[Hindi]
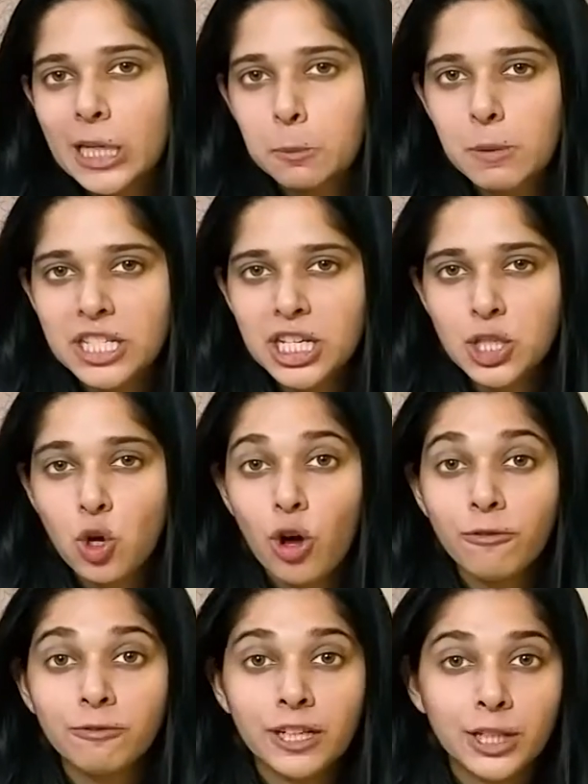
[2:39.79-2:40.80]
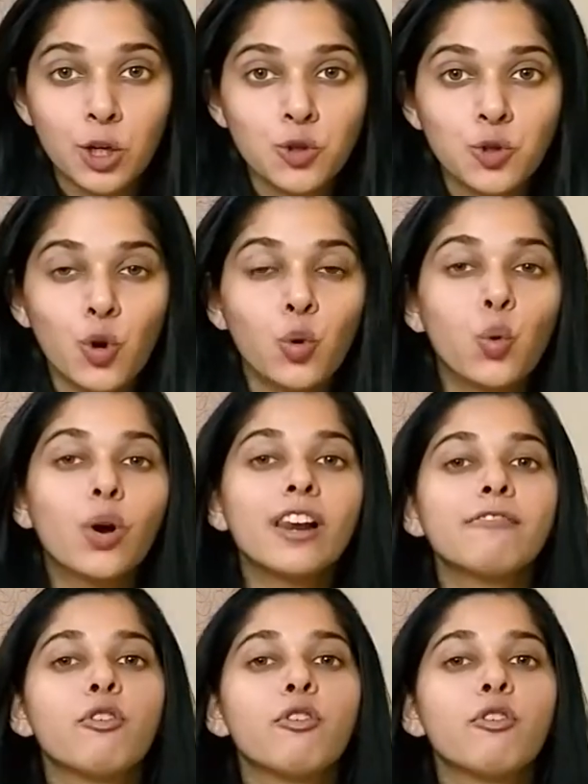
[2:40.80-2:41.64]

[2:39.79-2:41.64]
इमेजेस और वीडियोस को गूगल